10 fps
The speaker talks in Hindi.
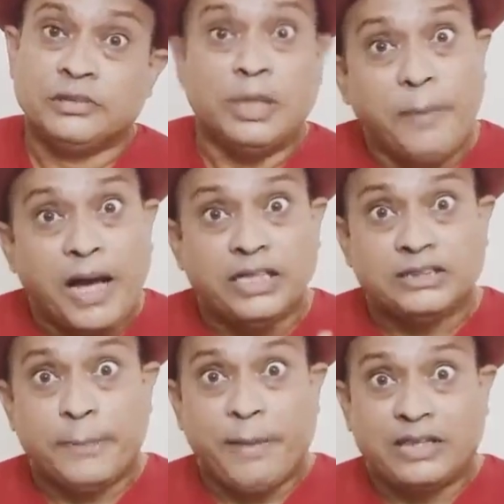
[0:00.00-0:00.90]
कि बाकी
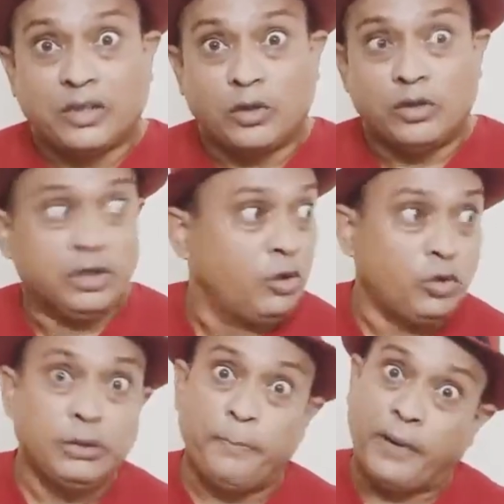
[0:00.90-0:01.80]
सब बात करो इन
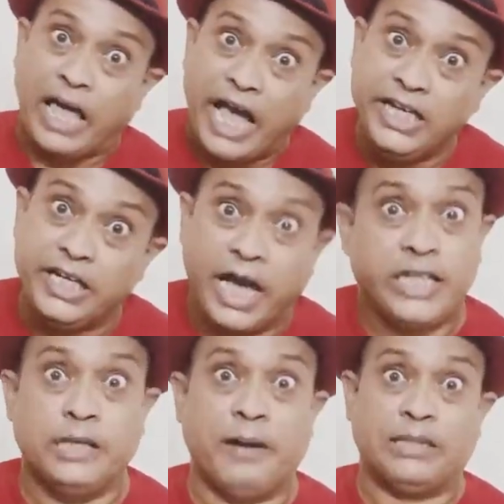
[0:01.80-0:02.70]
लोगों से पढ़ाई
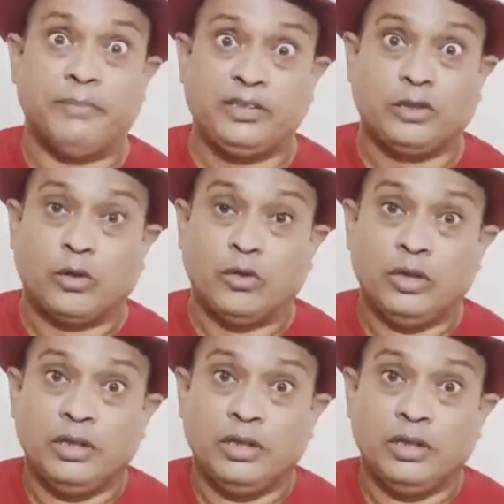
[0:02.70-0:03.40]
लिखाई की बात मत करो